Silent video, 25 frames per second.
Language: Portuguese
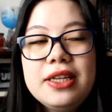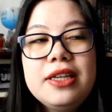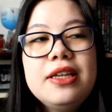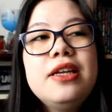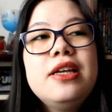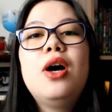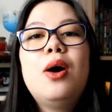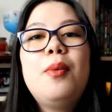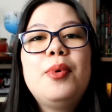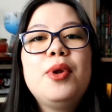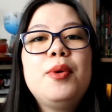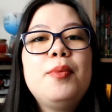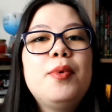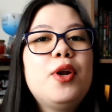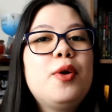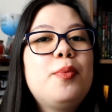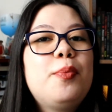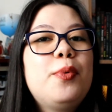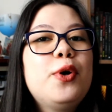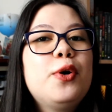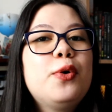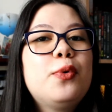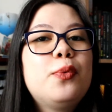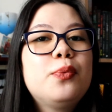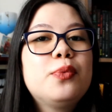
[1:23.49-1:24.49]
Então a primeira
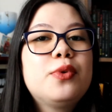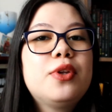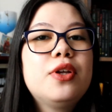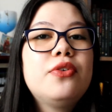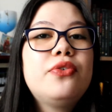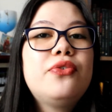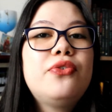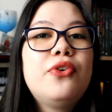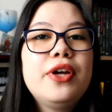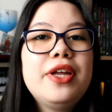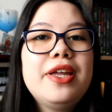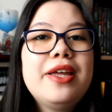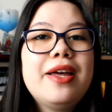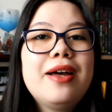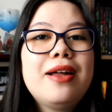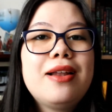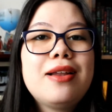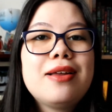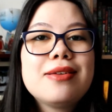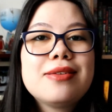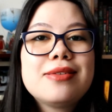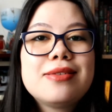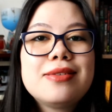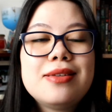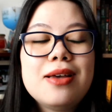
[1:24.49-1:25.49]
pergunta foi em
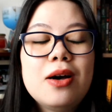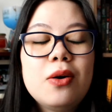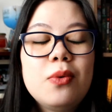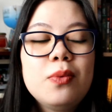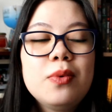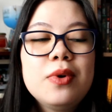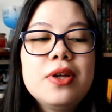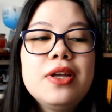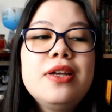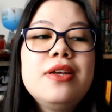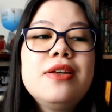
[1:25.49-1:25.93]
relação